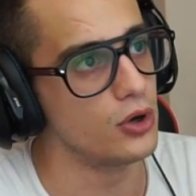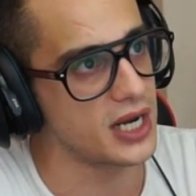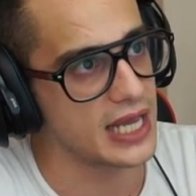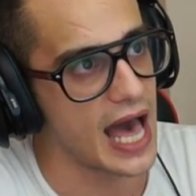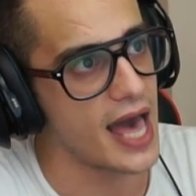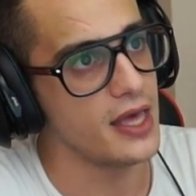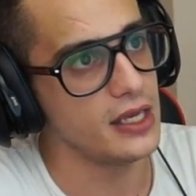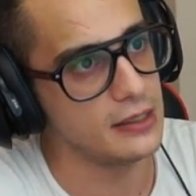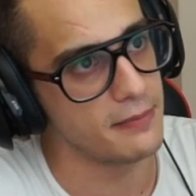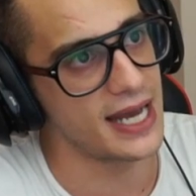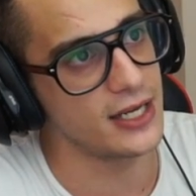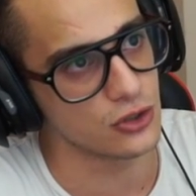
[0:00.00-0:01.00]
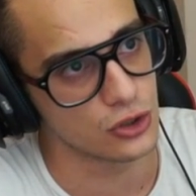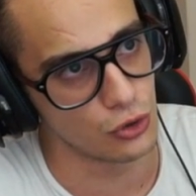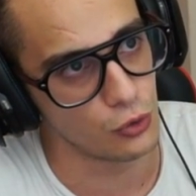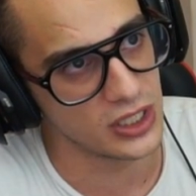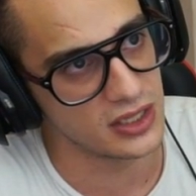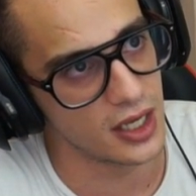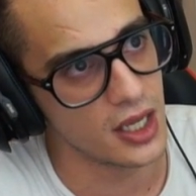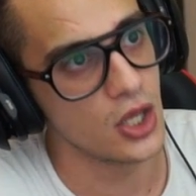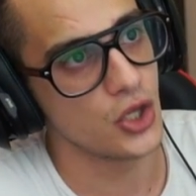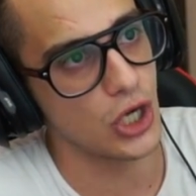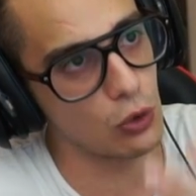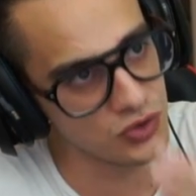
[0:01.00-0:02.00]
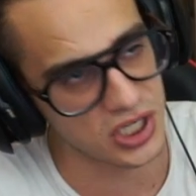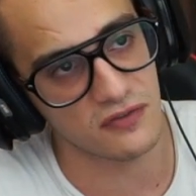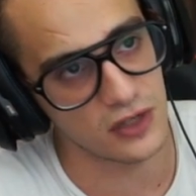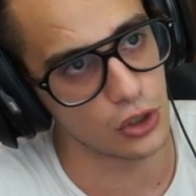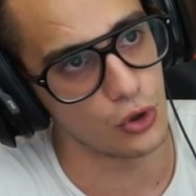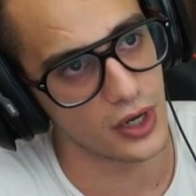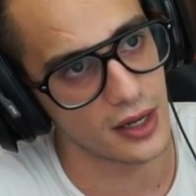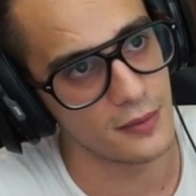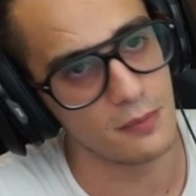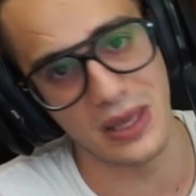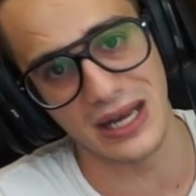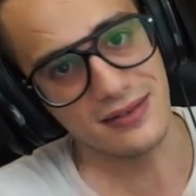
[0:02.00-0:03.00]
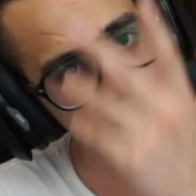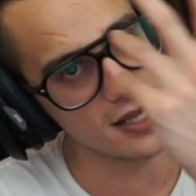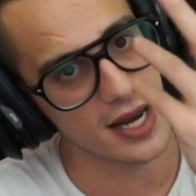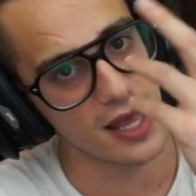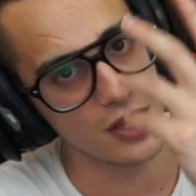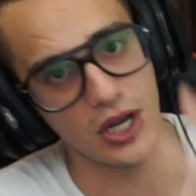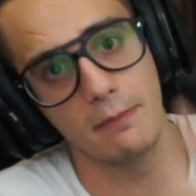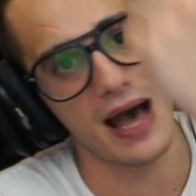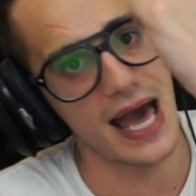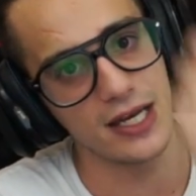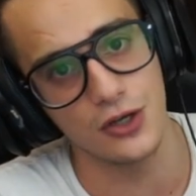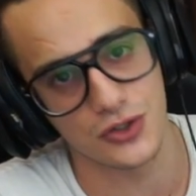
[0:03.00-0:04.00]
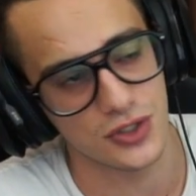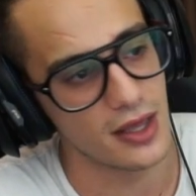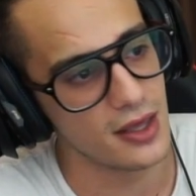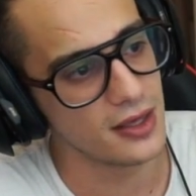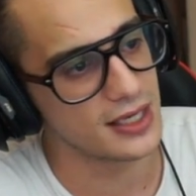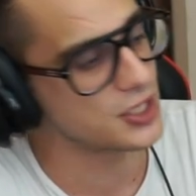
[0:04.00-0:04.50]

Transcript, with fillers: Regà, il Maligos Druid c'ha un servitore, per dire, c'ha Maligos. Che